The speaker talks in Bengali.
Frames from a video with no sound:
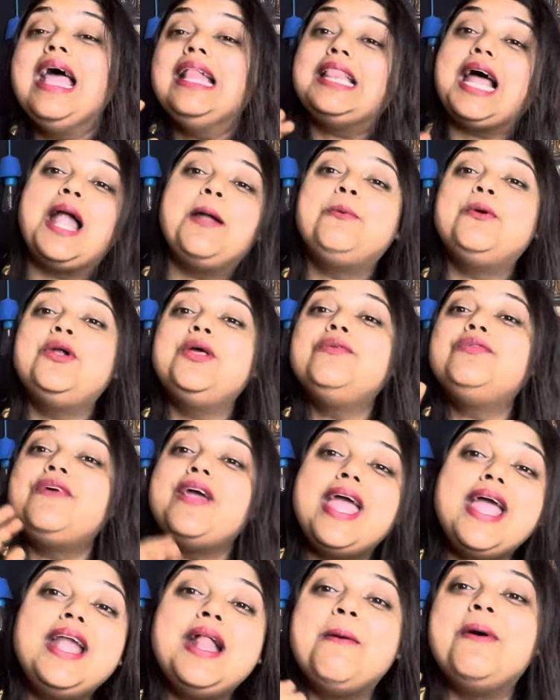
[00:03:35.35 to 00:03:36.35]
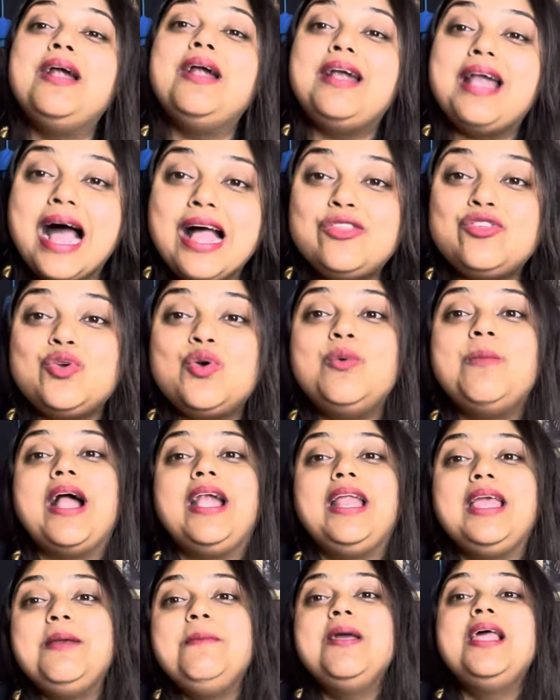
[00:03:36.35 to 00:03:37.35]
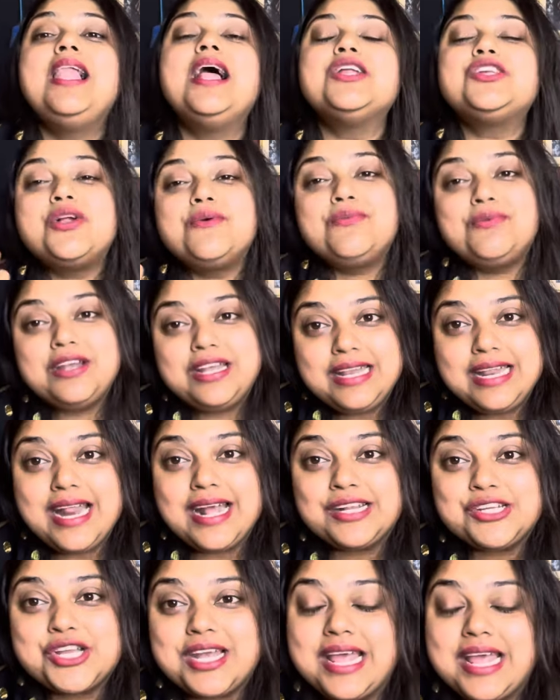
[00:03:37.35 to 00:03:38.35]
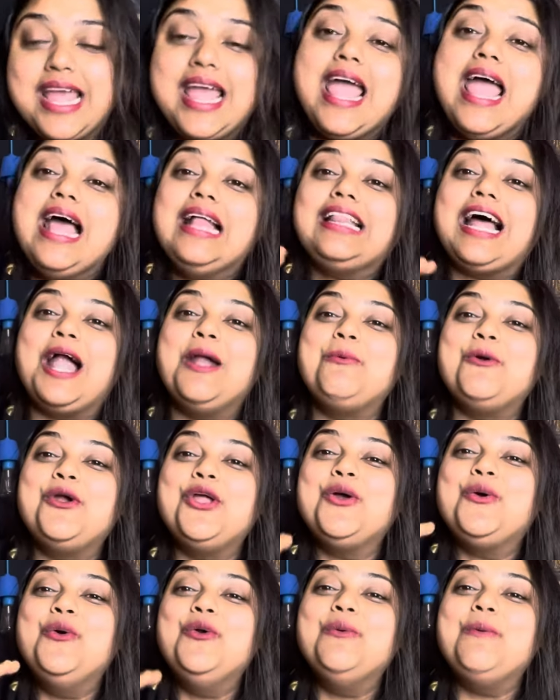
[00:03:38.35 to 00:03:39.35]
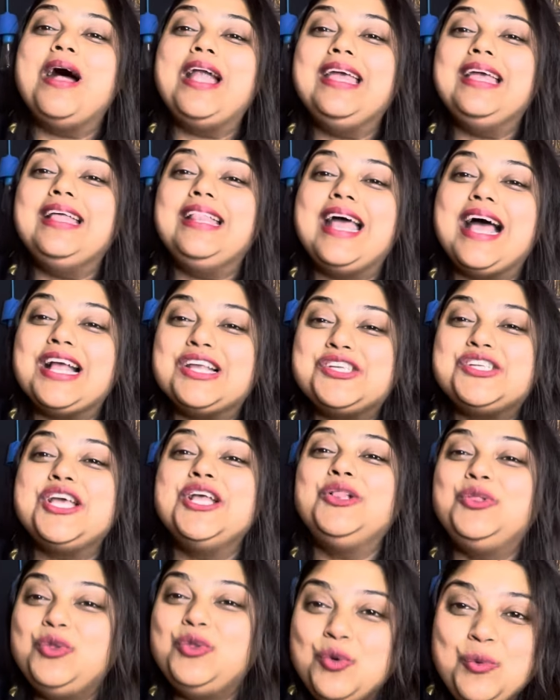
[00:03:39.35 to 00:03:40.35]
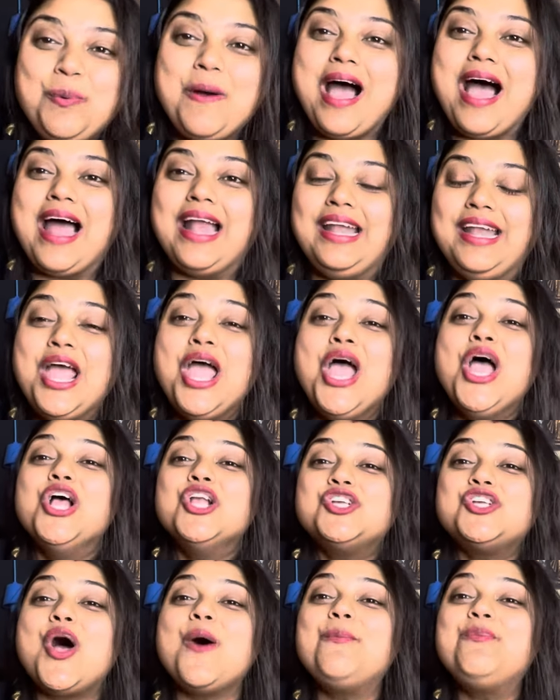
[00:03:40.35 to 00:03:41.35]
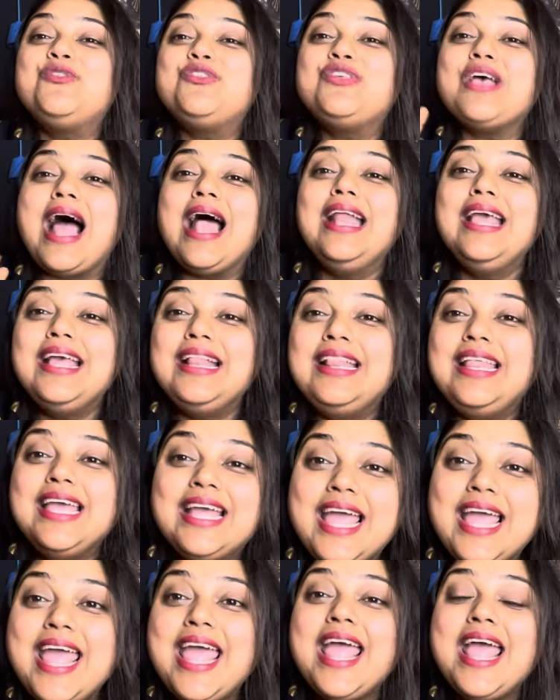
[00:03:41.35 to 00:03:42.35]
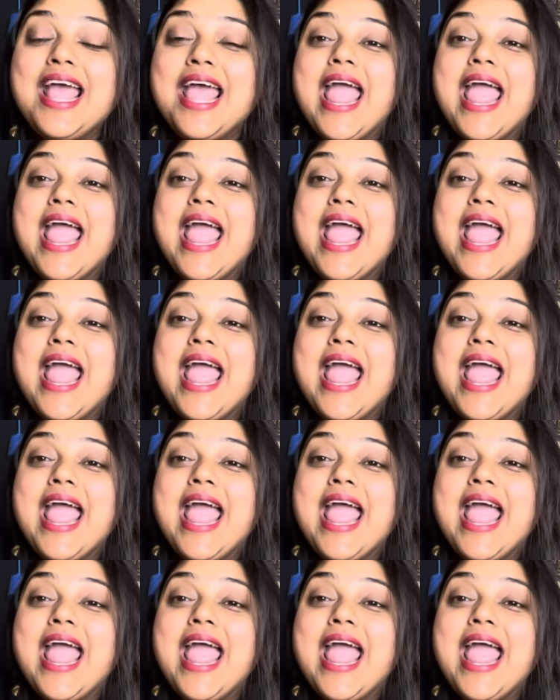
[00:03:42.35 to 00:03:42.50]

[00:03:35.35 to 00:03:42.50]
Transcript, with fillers: তারপরে ফের আবার রাজকুমার হিমেল আশরাফের ডিরেকশনে তারপরে কুরবানি ঈদে আসছে তুফান সব চারিদিকে